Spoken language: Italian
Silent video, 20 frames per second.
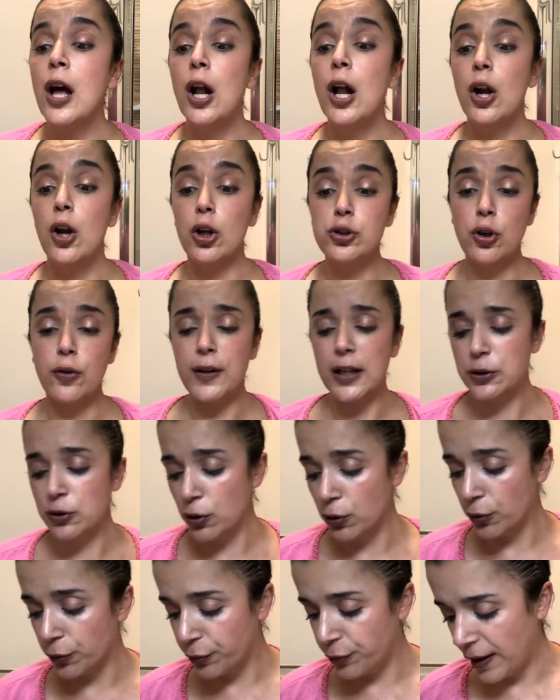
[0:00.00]
L'ho trovato in
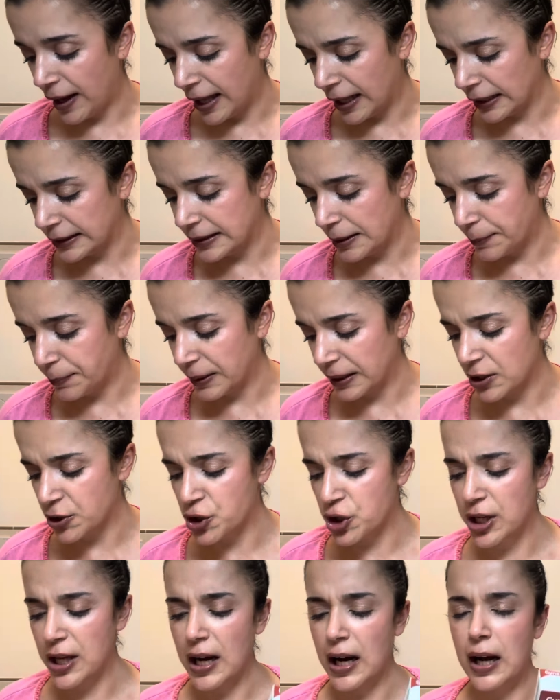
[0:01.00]
offerta perché
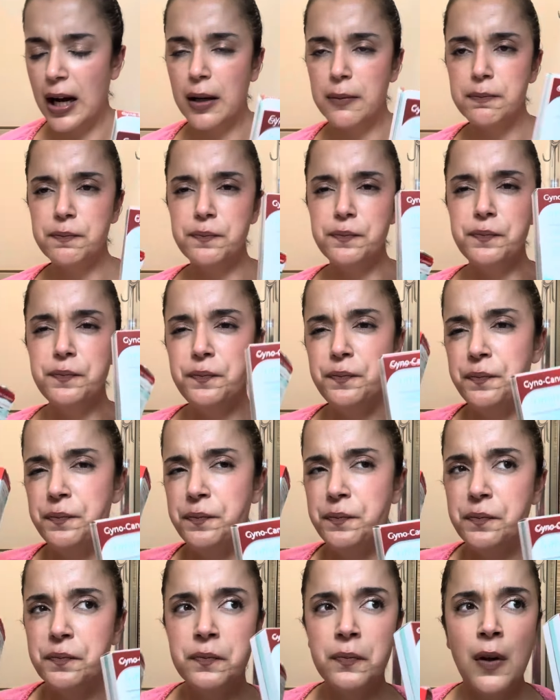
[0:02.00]
c'era
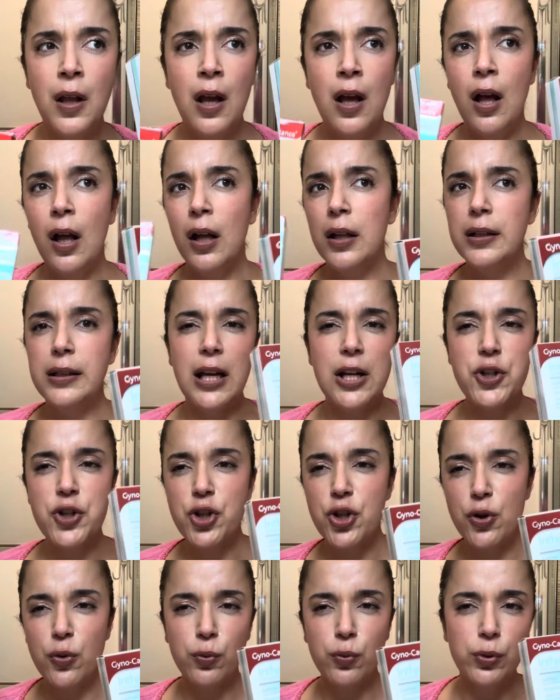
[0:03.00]

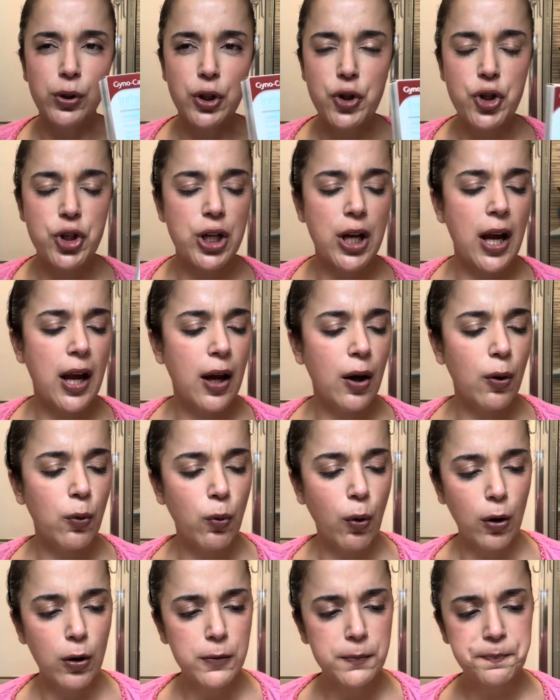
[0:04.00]
10-11
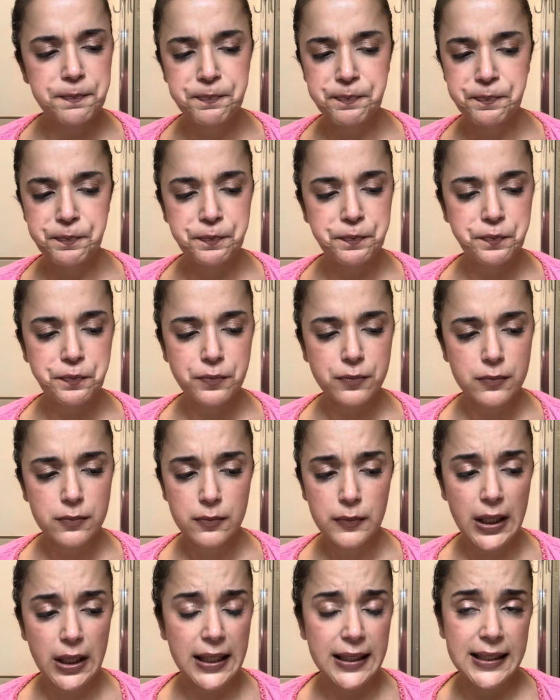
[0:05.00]
euro,
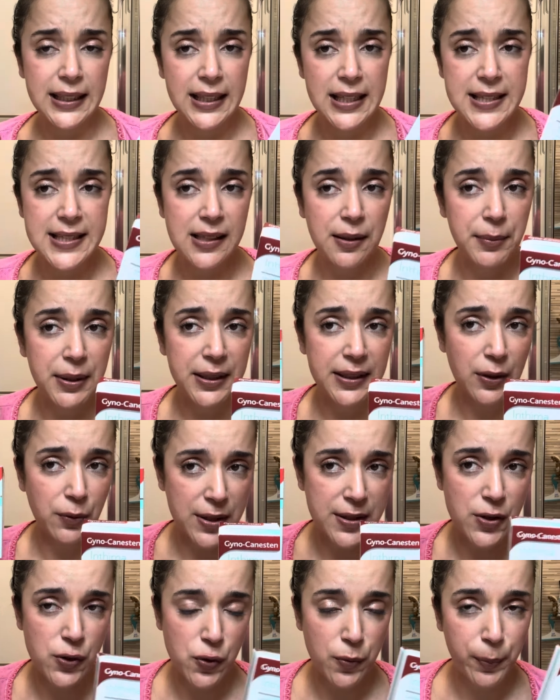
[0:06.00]
tendenzialmente
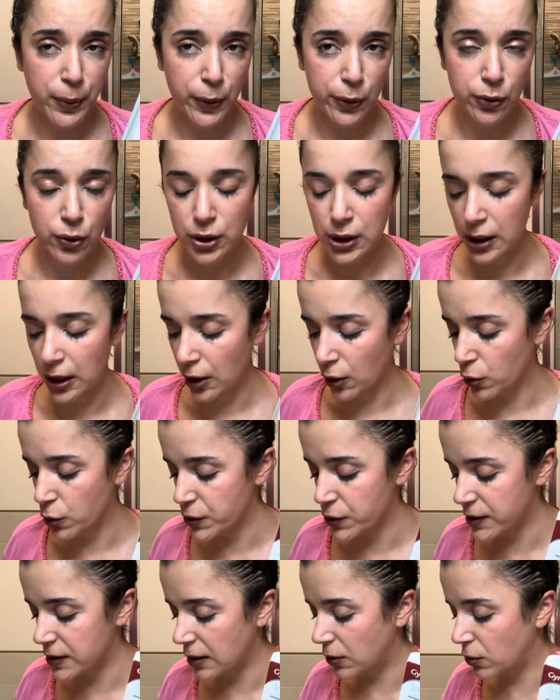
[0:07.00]
questi sono prodotti che
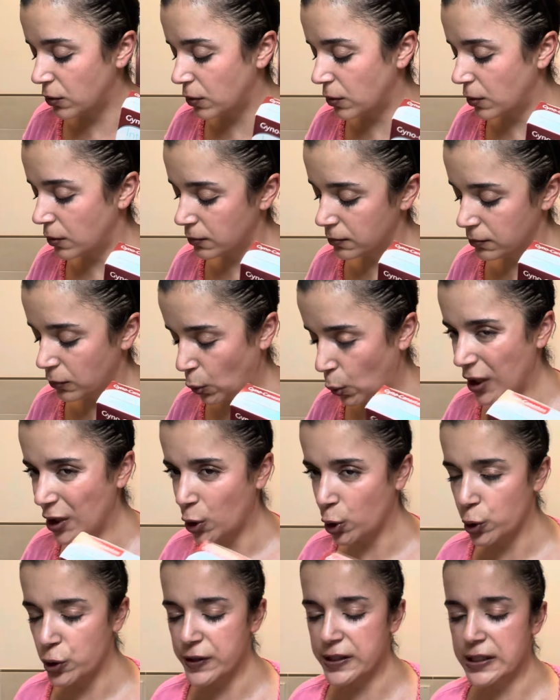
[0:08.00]
costano
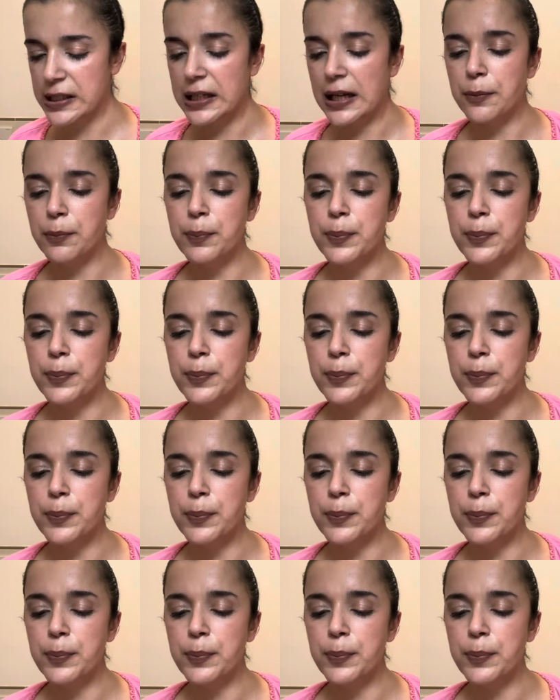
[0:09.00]
qualcosina in